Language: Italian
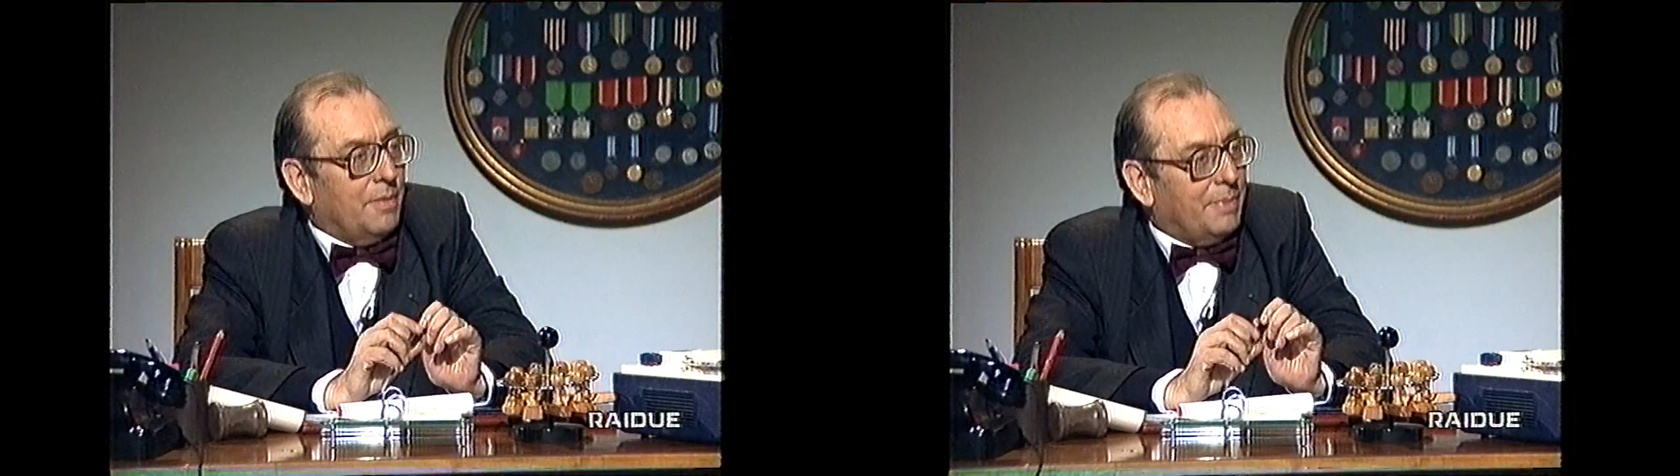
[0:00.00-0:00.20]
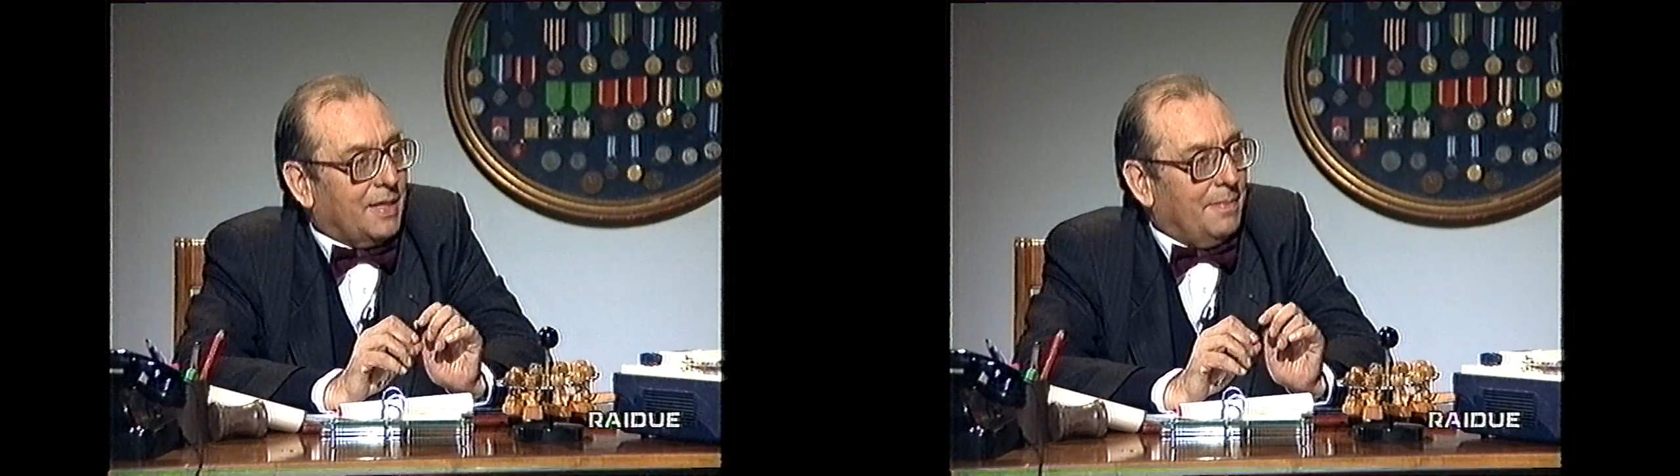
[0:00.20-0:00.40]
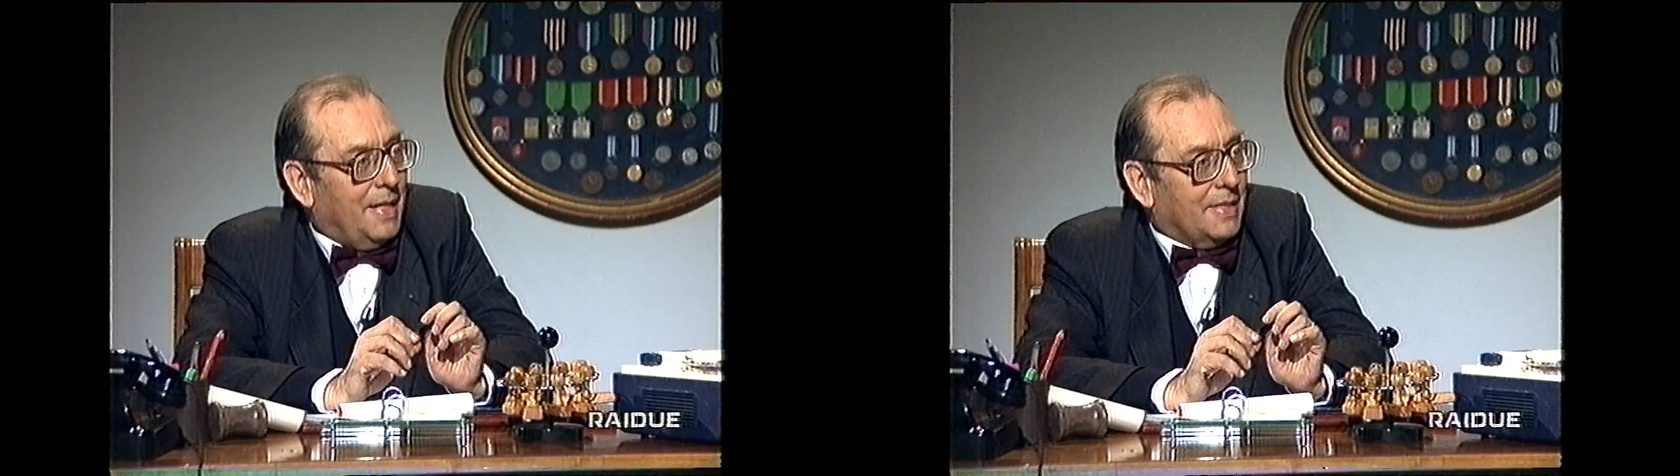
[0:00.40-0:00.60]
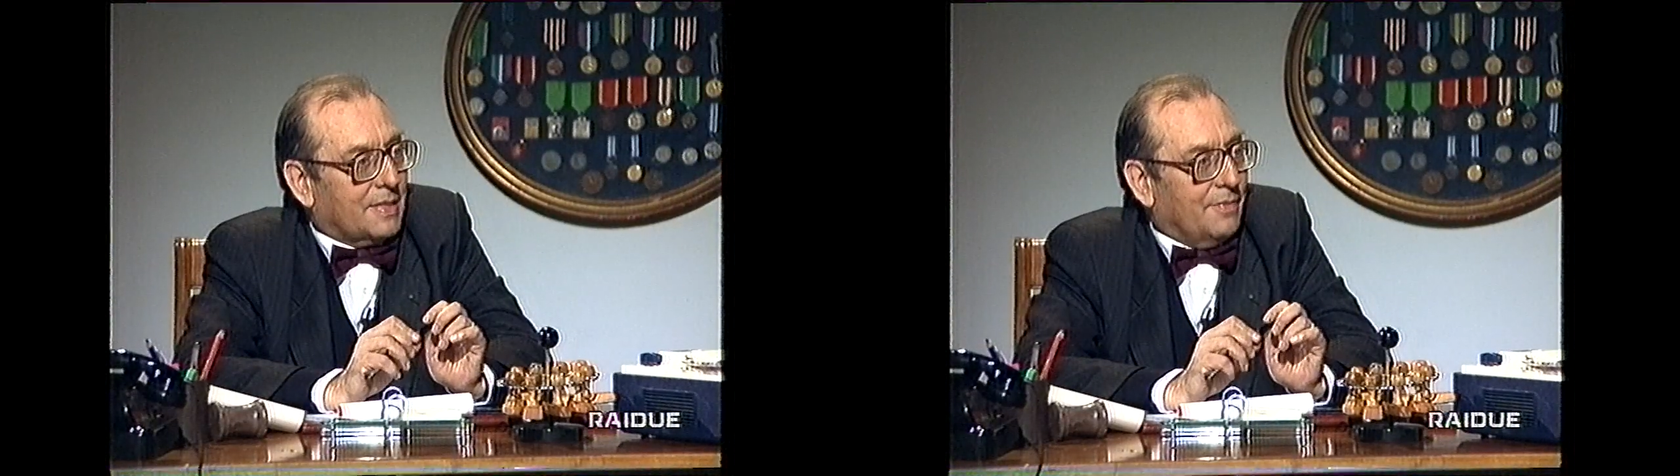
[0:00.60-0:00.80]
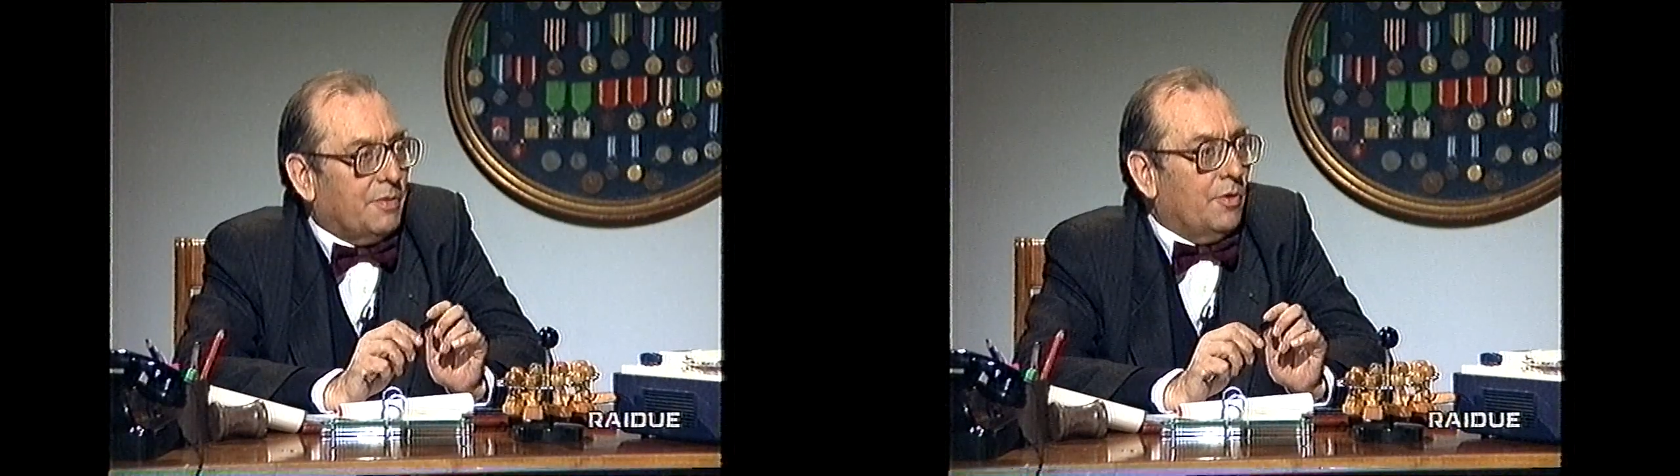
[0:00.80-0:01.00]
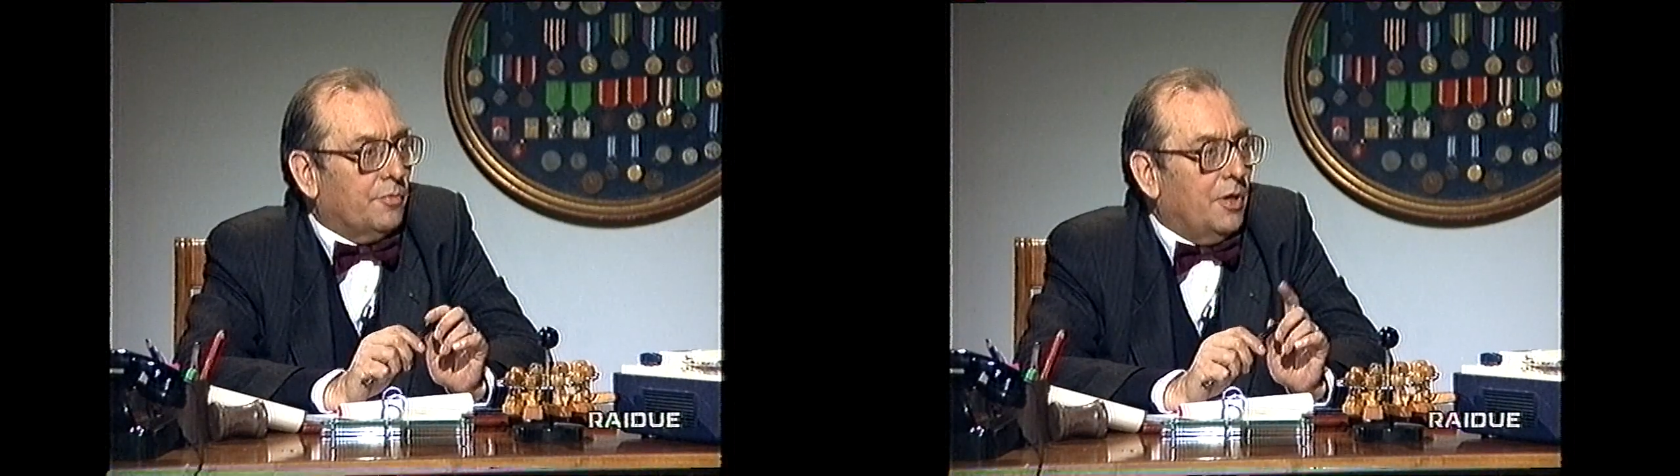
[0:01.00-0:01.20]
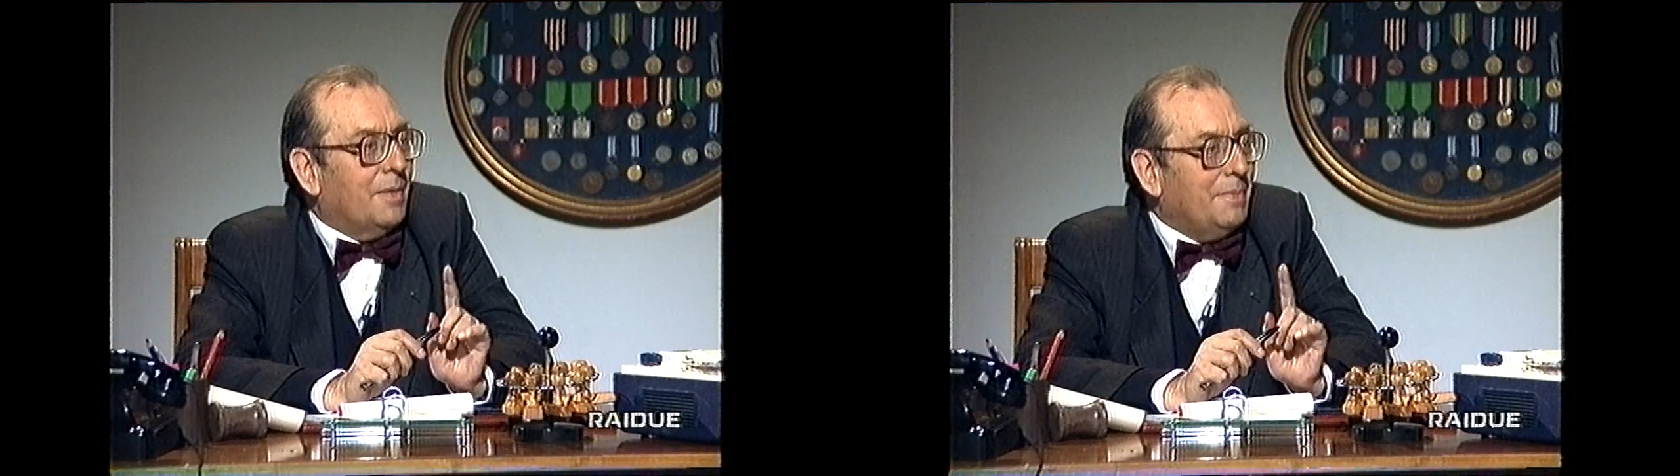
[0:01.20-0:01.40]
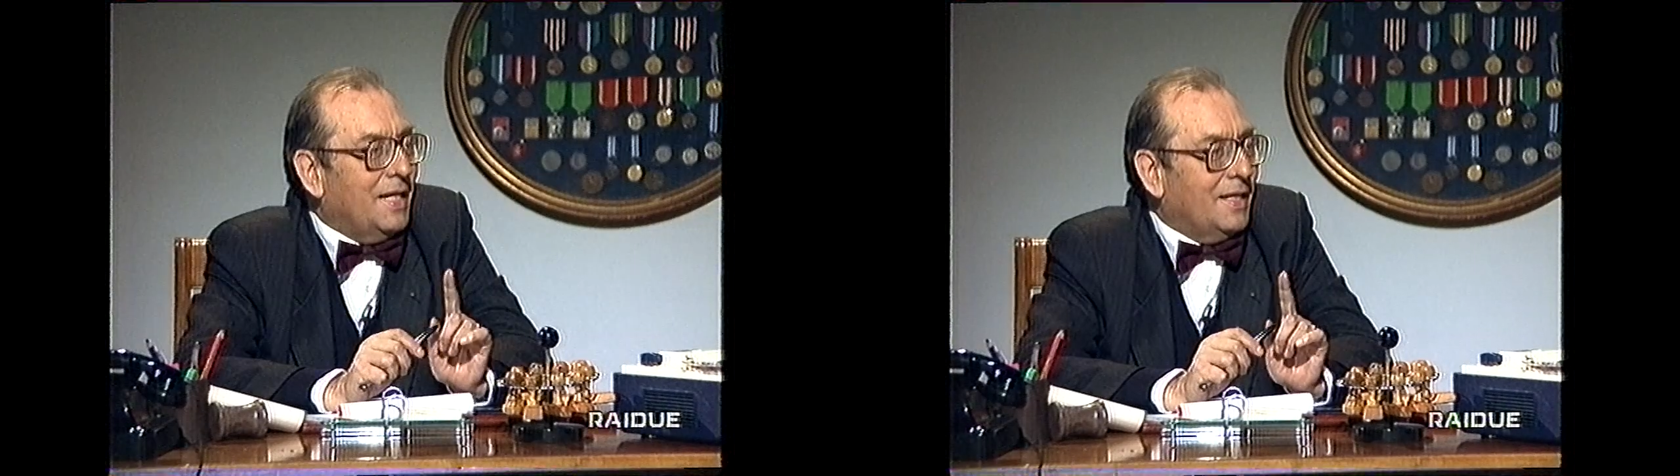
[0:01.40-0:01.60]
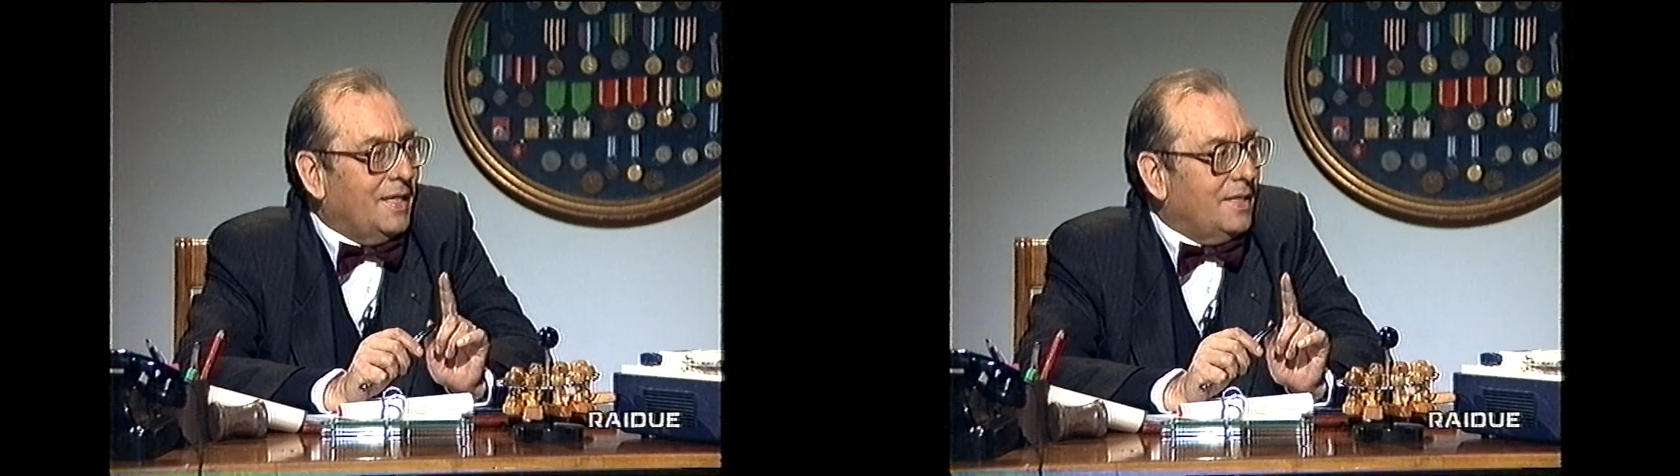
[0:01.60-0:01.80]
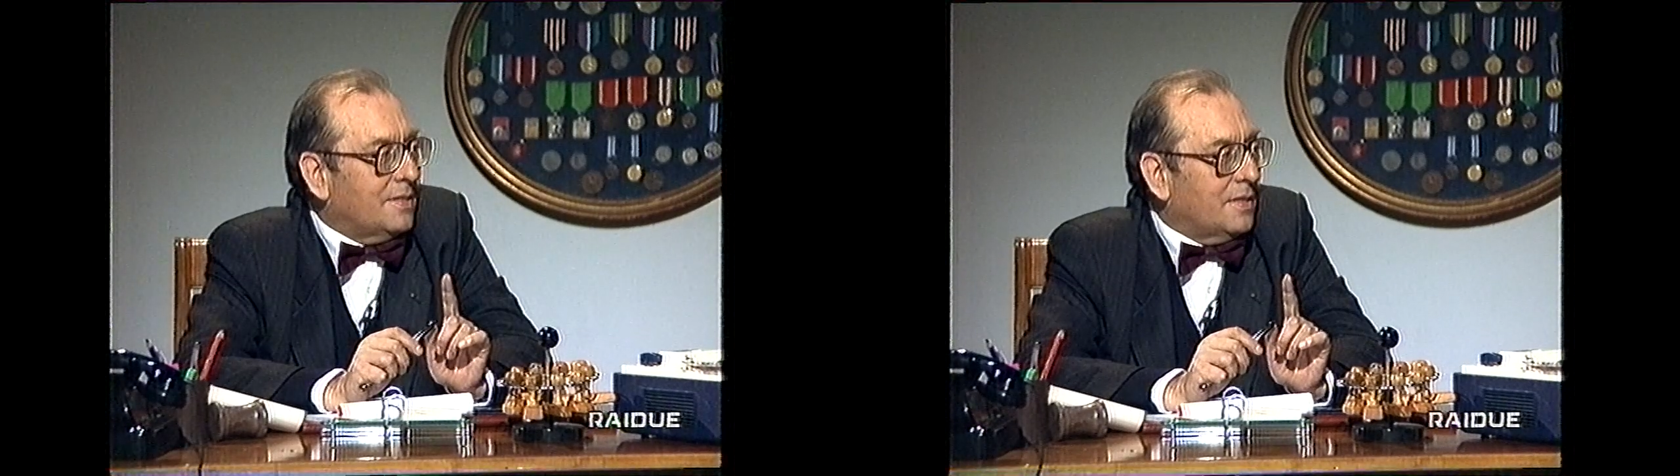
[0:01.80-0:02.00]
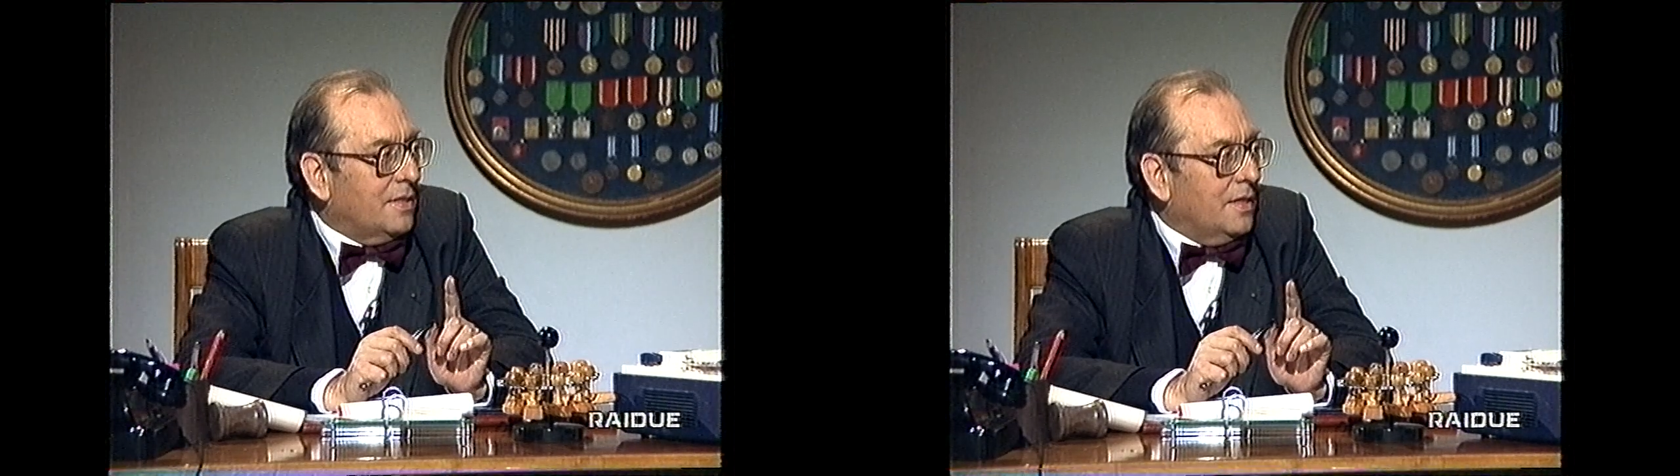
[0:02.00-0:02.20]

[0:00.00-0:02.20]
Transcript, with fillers: bergamasca, fosse una parola milanese.